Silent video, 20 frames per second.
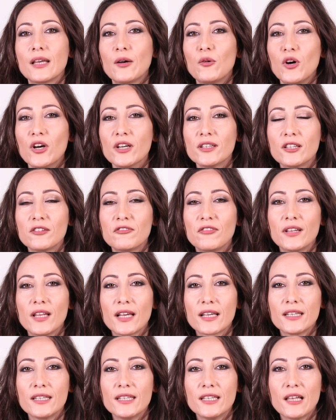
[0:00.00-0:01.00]
توقعات
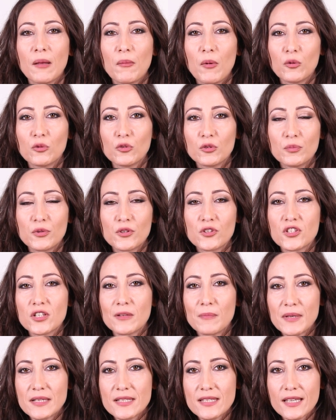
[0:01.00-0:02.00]
الفلكية لمولود برج
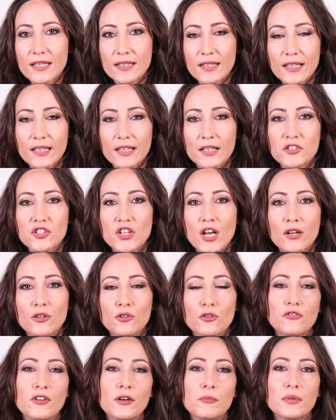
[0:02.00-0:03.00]
الميزان خلال شهر
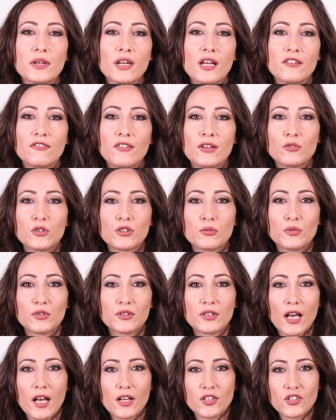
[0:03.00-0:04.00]
نوفمبر
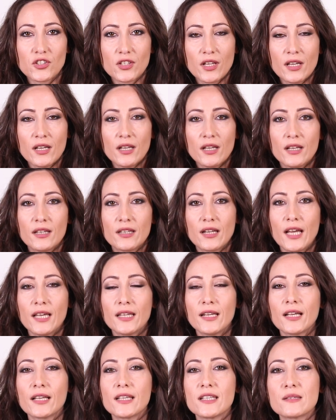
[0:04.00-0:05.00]
2018 رح
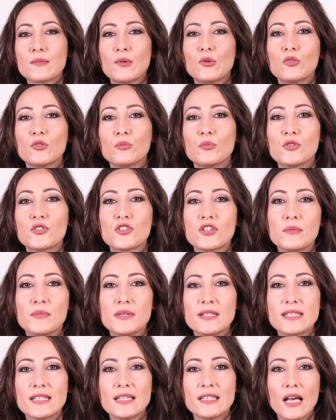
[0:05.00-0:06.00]
يركز مولود برج
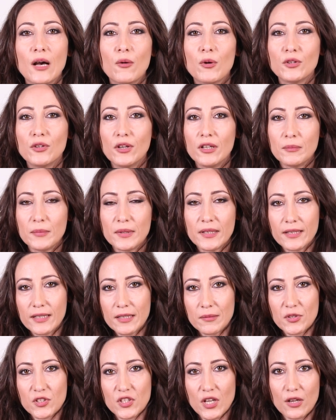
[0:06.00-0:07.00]
الميزان على وضعه
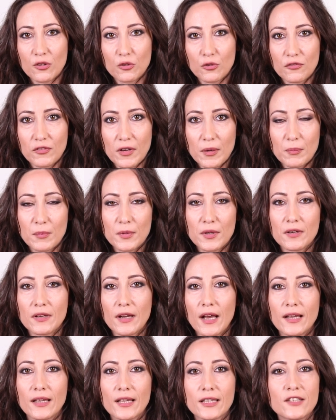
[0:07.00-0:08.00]
المالي بشهر نوفمبر
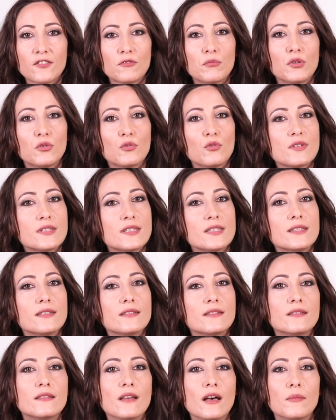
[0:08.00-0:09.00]
على كيف بده
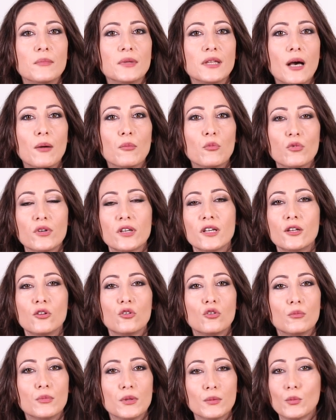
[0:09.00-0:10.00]
يزيد من
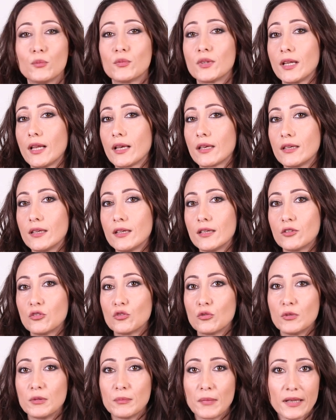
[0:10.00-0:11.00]
امواله من
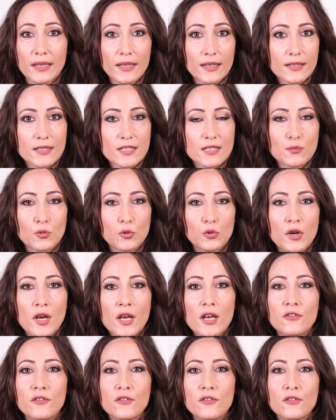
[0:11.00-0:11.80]
ممتلكاته من مكاسبه